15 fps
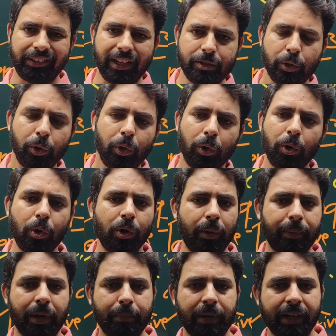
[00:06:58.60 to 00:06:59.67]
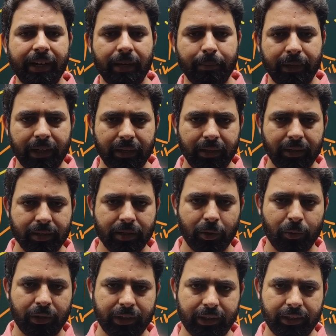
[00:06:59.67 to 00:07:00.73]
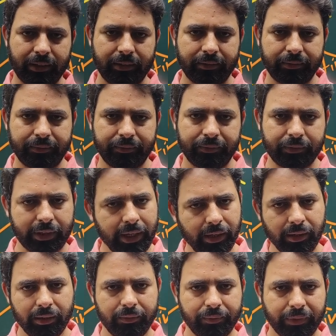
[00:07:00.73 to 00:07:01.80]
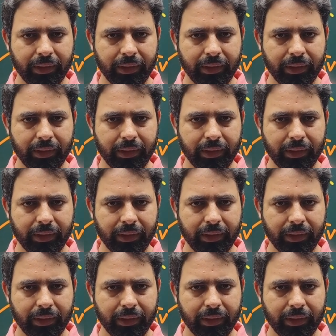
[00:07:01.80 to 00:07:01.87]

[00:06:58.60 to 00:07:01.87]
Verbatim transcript: दस लोगों को अपना मकान बनाने की ज़रूरत है ठीक